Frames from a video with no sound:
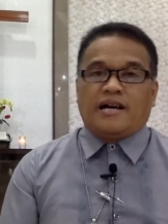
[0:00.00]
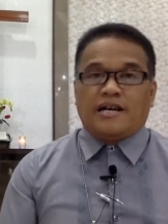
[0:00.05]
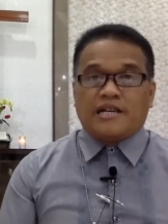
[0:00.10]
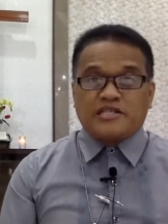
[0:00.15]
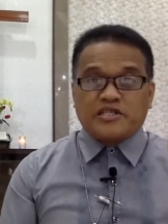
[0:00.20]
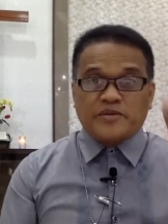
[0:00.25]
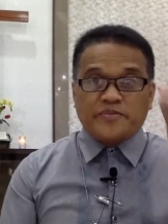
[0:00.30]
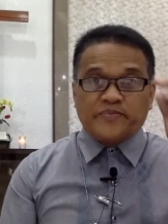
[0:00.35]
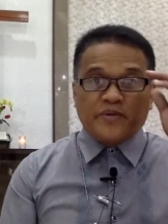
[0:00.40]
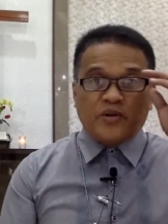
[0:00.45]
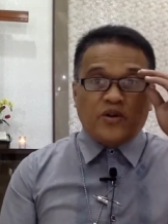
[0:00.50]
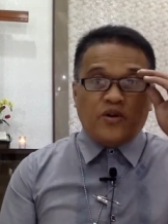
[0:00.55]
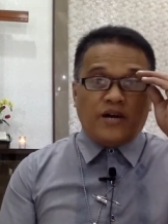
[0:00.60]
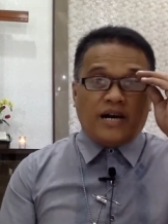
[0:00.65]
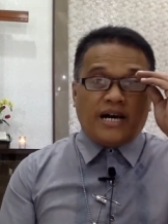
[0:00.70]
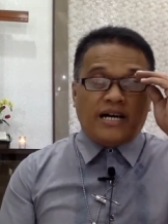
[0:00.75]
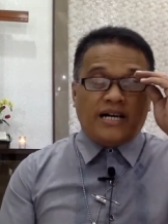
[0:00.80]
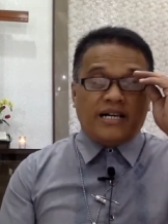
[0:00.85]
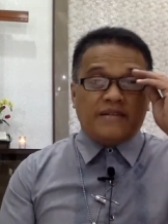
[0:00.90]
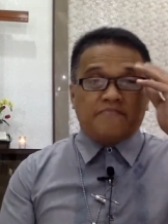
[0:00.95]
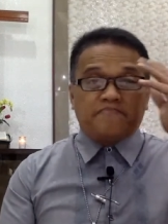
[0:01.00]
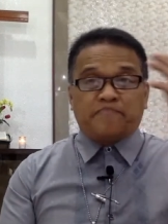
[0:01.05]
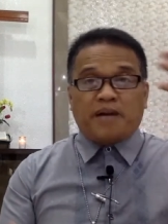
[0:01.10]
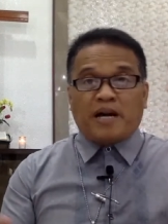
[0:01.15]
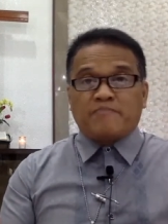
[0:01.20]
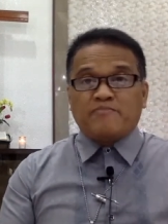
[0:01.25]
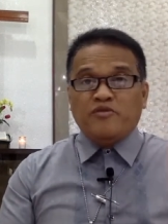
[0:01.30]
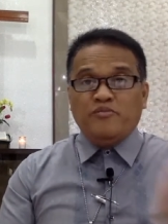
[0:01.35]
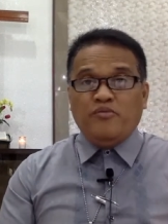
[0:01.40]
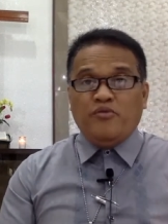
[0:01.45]
Ito po ay
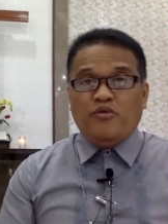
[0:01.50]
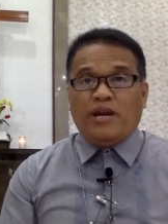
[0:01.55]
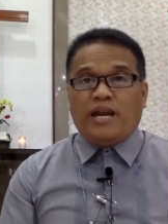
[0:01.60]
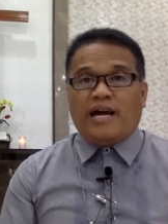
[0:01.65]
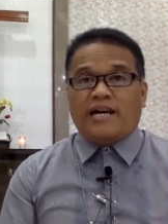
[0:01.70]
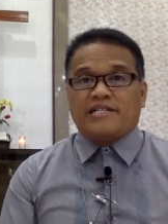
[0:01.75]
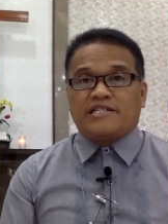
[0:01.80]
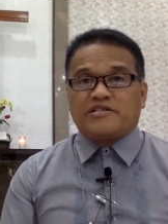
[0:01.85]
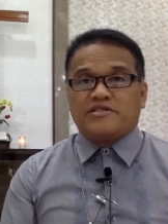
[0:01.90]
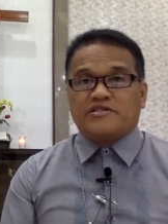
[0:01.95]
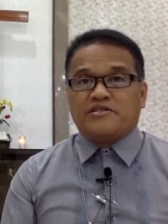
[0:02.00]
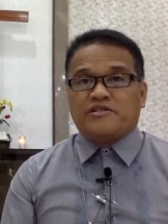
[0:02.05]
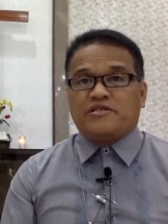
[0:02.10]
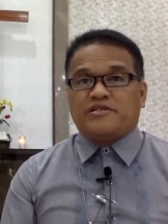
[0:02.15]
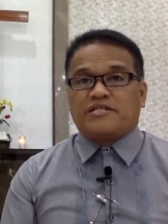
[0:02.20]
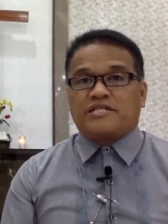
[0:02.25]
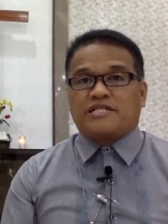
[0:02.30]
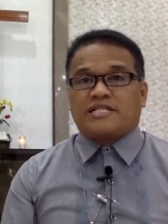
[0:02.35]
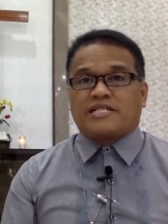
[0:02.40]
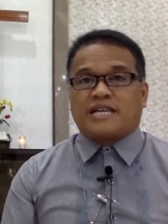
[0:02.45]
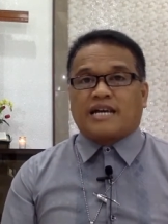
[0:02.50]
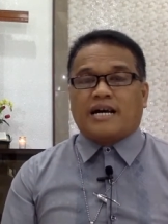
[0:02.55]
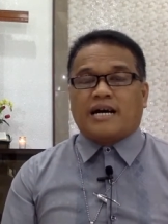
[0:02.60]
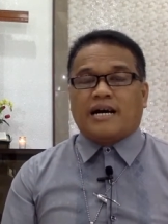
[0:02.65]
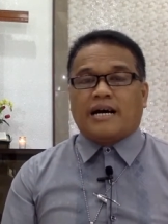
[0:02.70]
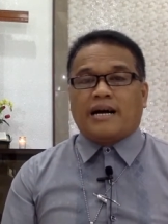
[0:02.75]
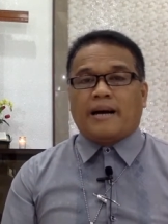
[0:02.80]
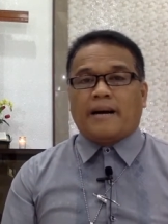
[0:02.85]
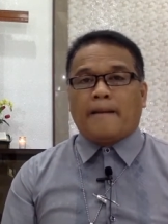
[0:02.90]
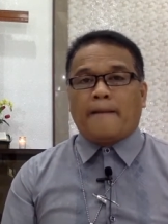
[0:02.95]
pagbubulay doon sa
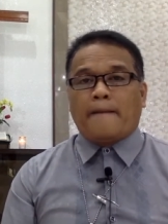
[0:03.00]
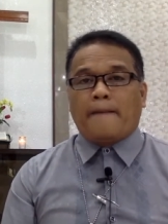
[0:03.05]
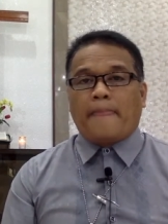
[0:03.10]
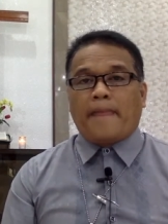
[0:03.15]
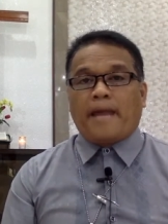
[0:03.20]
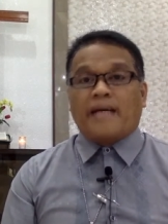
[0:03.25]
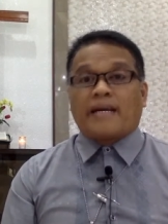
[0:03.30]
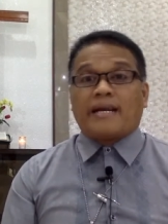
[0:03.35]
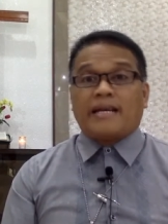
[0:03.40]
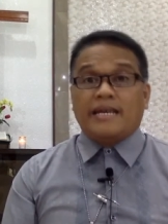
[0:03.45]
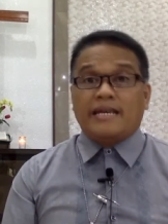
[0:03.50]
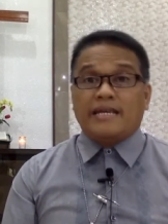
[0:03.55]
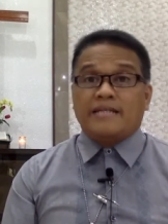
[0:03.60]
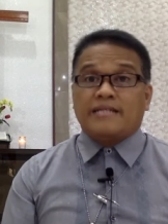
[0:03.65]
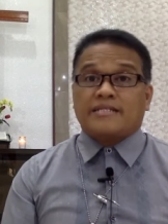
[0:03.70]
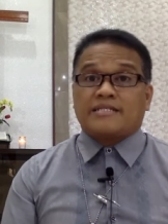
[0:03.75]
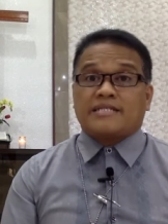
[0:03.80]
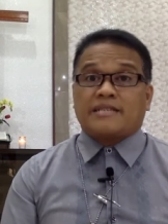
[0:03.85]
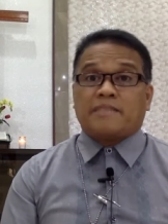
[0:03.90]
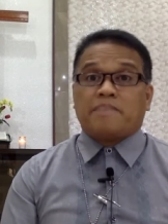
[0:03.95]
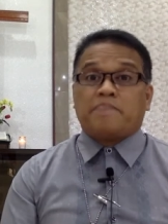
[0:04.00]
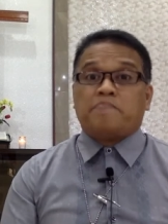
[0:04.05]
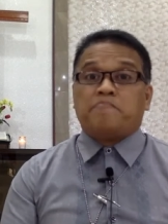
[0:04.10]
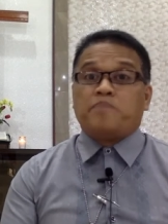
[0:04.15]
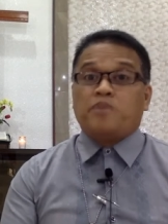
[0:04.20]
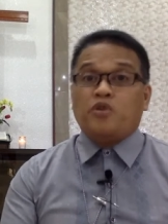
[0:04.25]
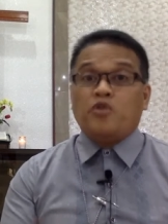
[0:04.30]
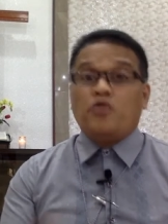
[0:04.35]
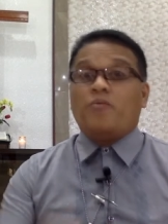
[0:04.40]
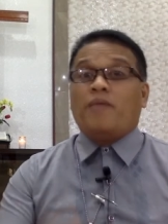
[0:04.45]
aralin sa
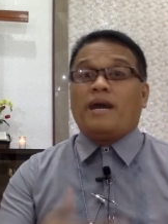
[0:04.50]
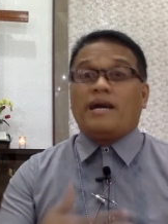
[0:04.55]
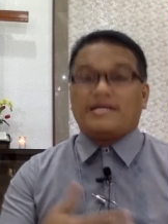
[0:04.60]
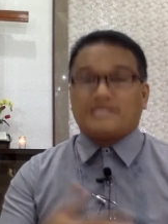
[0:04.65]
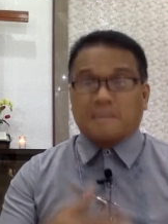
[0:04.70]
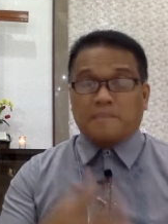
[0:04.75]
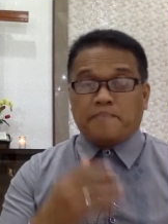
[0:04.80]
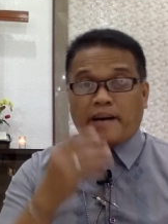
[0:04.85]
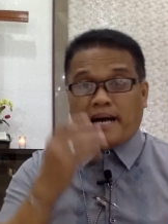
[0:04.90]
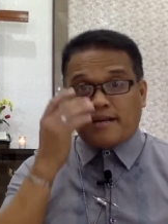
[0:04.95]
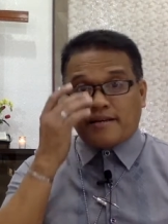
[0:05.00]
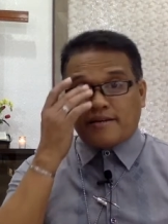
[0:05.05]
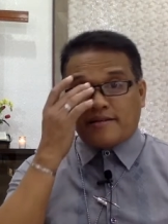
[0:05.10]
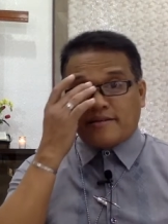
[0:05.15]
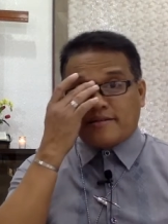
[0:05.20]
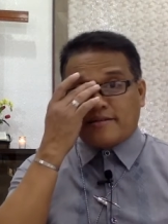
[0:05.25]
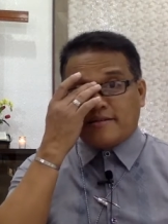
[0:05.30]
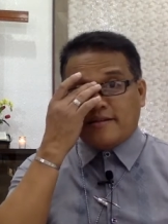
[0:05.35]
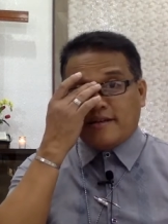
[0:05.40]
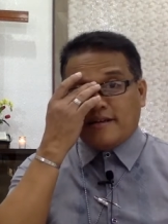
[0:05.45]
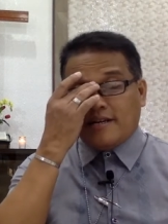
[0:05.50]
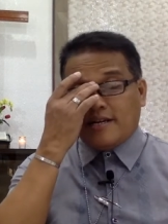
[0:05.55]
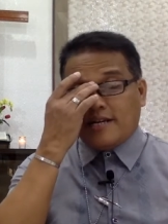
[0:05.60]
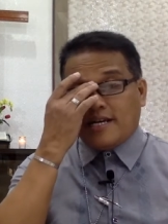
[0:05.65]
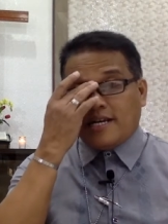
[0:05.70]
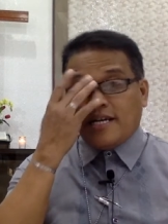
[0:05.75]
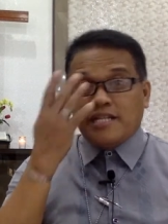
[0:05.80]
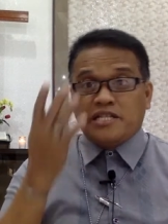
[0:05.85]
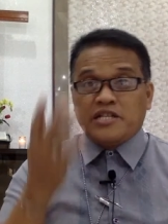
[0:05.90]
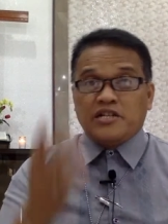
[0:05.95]
lumang tipan.
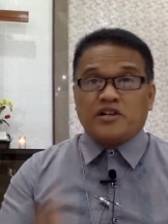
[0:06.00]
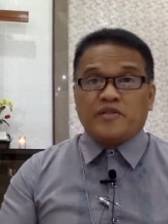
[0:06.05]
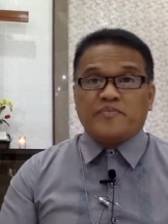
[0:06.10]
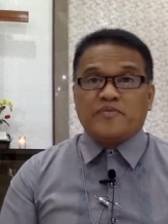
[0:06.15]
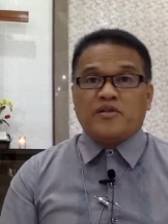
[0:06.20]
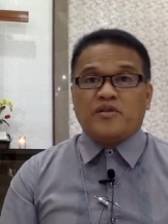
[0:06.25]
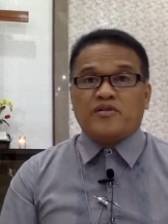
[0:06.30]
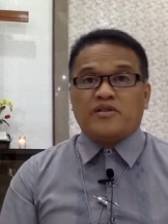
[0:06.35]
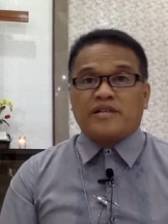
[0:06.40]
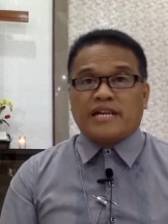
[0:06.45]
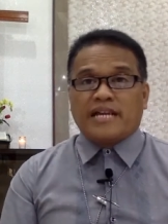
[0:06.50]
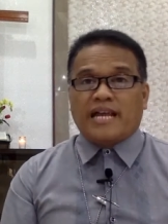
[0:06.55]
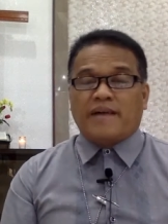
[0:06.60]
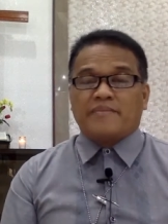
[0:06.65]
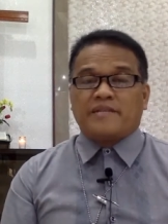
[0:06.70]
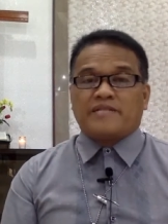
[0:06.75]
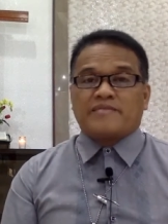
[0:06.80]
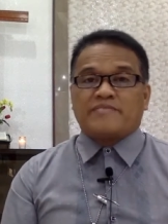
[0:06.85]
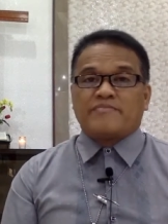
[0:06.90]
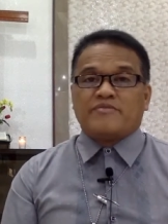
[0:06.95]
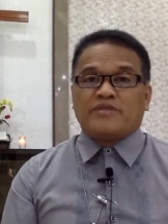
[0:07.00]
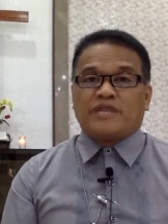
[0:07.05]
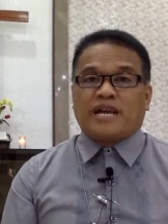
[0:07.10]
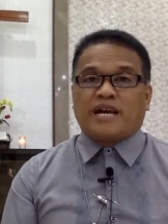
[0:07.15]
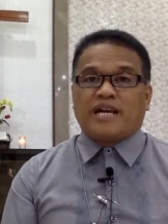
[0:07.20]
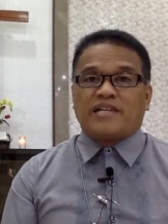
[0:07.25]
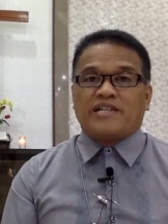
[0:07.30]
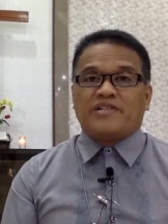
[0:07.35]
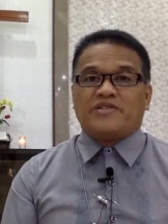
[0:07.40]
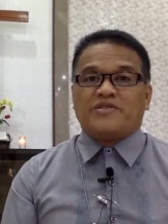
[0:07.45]
Hindi ko po ginamit
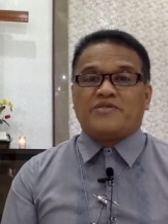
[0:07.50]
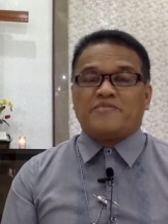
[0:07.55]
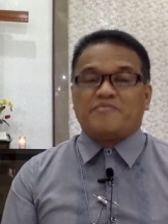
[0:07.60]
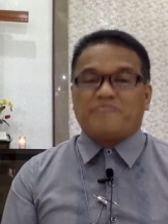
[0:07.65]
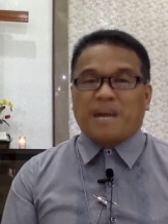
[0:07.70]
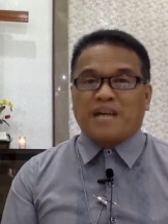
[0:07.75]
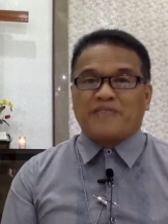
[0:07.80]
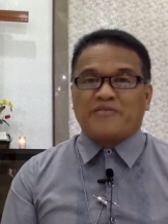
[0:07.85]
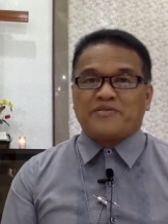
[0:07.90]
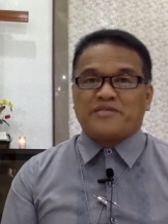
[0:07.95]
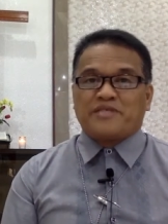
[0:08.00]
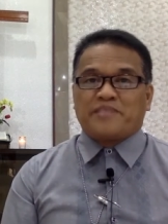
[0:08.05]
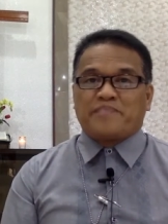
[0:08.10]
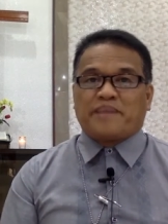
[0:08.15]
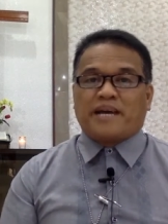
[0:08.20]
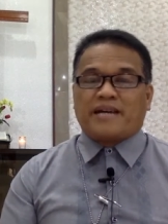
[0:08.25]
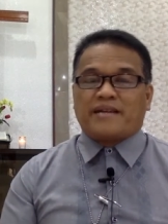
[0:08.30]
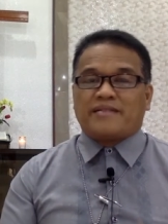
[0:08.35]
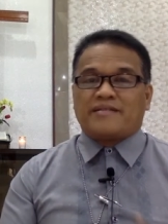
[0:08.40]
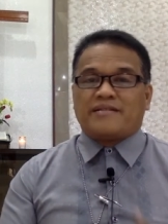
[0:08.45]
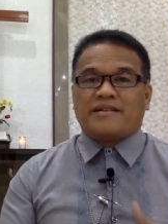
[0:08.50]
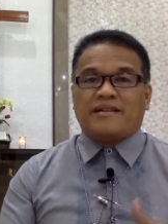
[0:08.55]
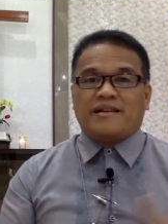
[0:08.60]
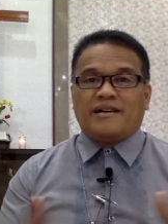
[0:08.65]
muna yung bagong tipan.